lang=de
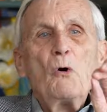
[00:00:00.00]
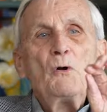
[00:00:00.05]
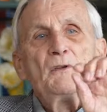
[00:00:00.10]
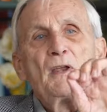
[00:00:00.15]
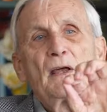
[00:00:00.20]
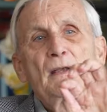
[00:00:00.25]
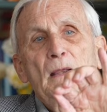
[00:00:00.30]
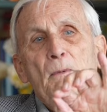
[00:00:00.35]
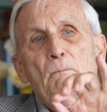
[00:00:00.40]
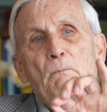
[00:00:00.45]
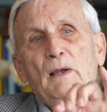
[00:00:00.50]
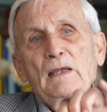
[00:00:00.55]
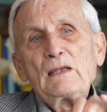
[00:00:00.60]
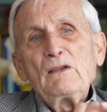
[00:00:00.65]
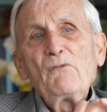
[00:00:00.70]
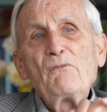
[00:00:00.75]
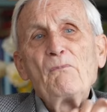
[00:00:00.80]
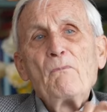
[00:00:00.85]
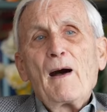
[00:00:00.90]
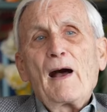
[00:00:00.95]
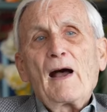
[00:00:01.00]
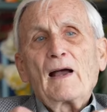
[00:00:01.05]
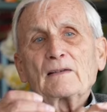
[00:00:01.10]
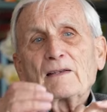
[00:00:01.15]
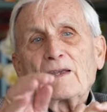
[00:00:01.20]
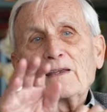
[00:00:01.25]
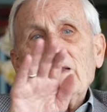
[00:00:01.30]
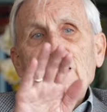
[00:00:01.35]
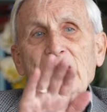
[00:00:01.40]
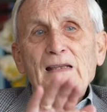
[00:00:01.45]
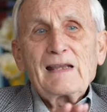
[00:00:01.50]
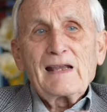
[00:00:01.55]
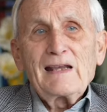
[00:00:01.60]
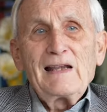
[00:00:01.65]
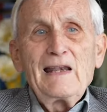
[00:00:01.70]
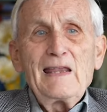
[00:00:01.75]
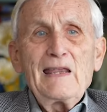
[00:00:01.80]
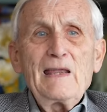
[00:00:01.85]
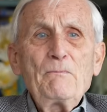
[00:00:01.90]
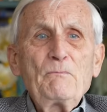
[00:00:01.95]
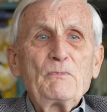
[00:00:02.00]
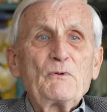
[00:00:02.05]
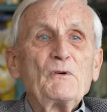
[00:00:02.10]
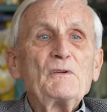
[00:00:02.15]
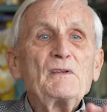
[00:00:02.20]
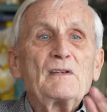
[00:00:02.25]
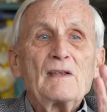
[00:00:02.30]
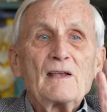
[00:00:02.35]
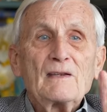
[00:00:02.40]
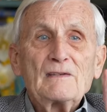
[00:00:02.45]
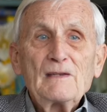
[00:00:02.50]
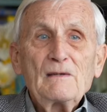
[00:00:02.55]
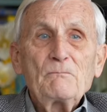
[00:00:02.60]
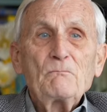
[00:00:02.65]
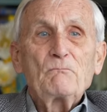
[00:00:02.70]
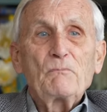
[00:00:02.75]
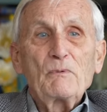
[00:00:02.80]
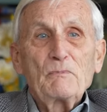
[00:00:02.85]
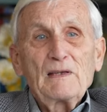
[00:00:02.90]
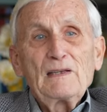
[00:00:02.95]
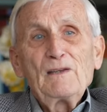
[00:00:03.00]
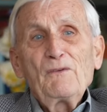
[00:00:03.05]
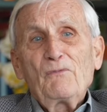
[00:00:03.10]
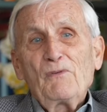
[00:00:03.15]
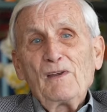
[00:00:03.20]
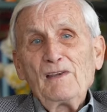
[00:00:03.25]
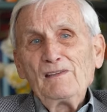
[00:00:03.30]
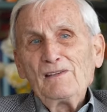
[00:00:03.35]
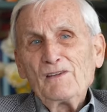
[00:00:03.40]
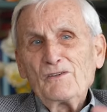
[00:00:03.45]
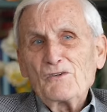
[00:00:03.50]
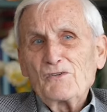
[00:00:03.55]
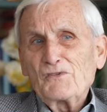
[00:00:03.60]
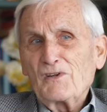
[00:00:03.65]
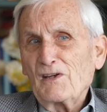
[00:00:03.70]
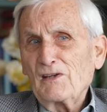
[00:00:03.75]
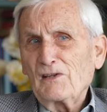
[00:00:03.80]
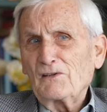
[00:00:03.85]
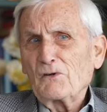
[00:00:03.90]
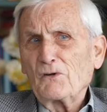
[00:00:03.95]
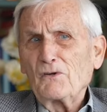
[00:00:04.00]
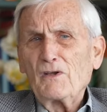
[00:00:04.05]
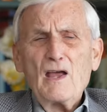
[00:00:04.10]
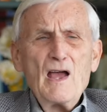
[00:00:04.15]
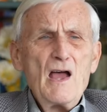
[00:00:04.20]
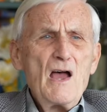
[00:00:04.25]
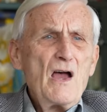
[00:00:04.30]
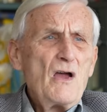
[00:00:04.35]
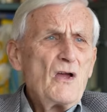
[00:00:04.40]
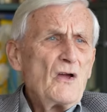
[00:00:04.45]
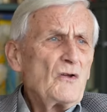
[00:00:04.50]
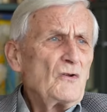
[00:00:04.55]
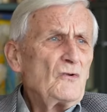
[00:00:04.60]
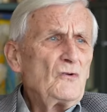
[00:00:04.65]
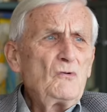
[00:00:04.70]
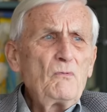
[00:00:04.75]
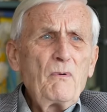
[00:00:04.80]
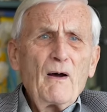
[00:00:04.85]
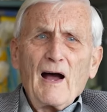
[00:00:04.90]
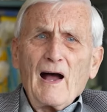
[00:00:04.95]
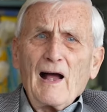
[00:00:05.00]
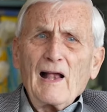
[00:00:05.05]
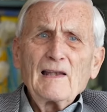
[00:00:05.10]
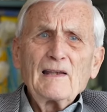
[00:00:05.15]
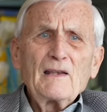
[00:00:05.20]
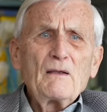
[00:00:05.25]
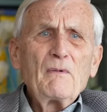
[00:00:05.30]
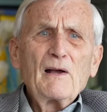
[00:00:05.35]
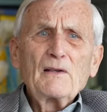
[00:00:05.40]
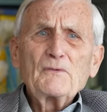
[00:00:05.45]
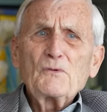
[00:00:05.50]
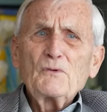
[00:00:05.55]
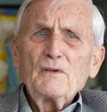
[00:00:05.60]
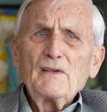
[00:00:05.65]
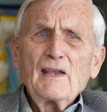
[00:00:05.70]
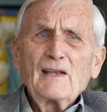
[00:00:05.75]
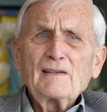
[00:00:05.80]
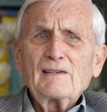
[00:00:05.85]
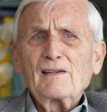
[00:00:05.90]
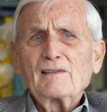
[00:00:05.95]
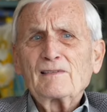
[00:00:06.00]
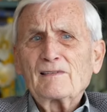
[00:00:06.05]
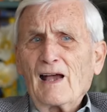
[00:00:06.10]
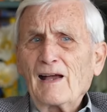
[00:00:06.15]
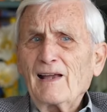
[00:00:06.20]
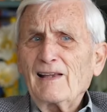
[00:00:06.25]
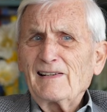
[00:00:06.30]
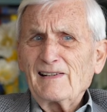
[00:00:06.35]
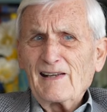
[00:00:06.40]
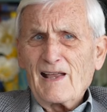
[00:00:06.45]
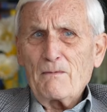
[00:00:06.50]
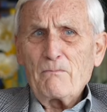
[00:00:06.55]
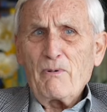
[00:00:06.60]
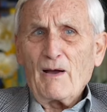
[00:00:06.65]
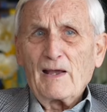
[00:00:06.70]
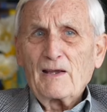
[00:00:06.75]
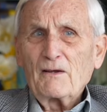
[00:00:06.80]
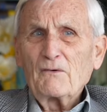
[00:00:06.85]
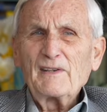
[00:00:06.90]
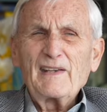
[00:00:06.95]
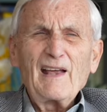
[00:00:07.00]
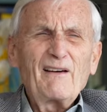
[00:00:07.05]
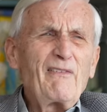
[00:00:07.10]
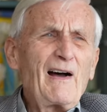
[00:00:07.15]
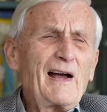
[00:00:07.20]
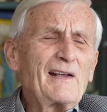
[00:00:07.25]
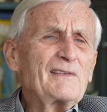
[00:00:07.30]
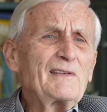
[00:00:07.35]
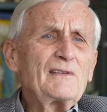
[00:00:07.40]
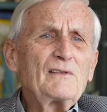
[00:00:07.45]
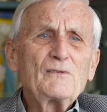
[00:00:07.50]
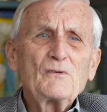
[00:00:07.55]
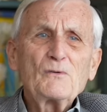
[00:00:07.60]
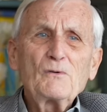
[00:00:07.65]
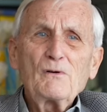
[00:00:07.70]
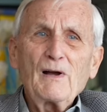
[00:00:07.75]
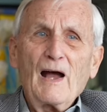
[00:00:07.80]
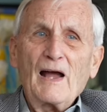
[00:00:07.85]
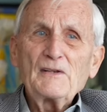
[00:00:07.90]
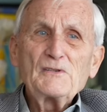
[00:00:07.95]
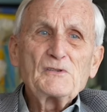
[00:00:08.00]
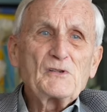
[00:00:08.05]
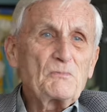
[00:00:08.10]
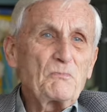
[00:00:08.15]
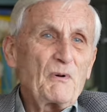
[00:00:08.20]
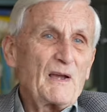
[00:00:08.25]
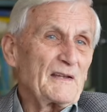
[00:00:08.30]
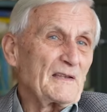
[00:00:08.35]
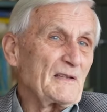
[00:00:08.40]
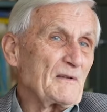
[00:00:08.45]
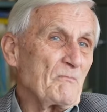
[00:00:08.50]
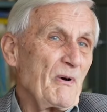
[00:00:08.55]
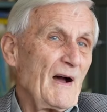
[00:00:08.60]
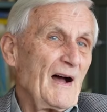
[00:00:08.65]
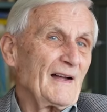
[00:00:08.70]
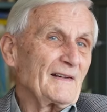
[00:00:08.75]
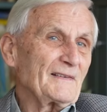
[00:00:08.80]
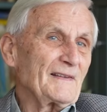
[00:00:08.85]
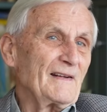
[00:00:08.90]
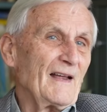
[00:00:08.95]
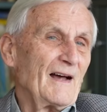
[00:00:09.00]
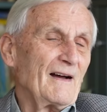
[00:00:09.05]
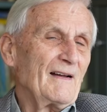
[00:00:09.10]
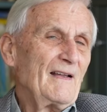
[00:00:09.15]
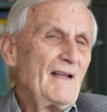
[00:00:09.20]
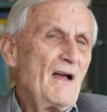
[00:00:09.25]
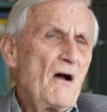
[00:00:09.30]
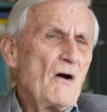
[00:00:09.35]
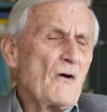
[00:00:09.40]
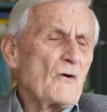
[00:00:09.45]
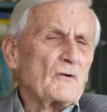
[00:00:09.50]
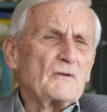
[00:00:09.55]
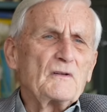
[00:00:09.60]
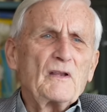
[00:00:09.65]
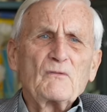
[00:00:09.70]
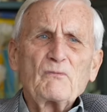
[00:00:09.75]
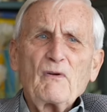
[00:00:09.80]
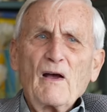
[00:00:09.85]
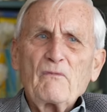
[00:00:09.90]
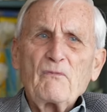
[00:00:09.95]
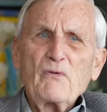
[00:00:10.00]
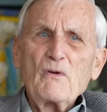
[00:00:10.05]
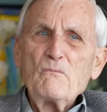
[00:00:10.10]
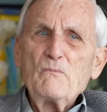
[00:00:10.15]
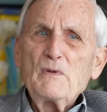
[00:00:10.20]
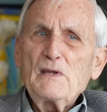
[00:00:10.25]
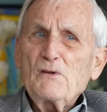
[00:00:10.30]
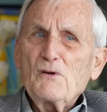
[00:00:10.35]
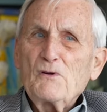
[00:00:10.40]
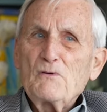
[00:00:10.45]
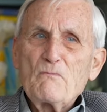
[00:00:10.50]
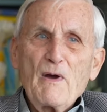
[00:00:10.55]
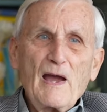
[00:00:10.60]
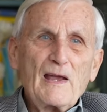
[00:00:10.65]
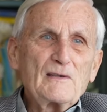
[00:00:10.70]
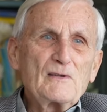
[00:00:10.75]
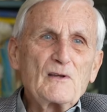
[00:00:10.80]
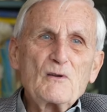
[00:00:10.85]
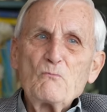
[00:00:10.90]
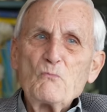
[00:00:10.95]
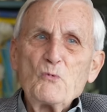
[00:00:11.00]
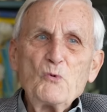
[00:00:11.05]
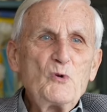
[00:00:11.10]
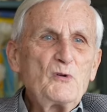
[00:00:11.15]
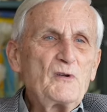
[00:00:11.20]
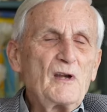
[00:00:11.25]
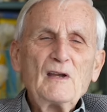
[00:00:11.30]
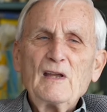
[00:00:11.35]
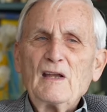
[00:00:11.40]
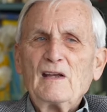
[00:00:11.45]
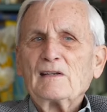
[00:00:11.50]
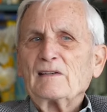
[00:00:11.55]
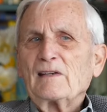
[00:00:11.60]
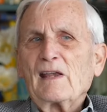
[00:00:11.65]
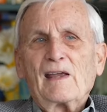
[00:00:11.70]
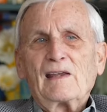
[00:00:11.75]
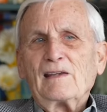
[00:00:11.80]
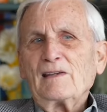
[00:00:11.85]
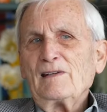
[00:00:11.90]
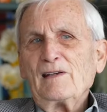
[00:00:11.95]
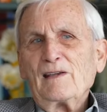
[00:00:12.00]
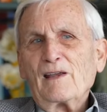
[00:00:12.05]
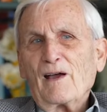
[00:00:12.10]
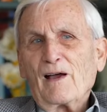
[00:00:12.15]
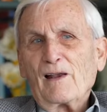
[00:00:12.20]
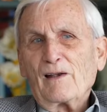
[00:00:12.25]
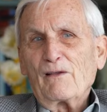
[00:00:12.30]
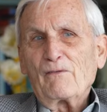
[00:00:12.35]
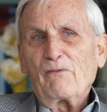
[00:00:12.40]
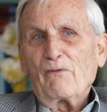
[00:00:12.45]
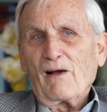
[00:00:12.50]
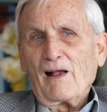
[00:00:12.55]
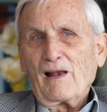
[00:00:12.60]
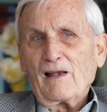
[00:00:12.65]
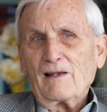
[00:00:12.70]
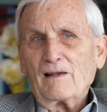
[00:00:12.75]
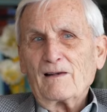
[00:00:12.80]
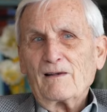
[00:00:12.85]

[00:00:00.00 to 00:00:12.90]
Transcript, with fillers: unter eine Briefmarke geklebt und ihr die Brief hingeschickt und überall immer so nette Sachen dabei. Und da war sie so Ansprechpartner. Und das war für mich und mein Gemüt der ideale Fall.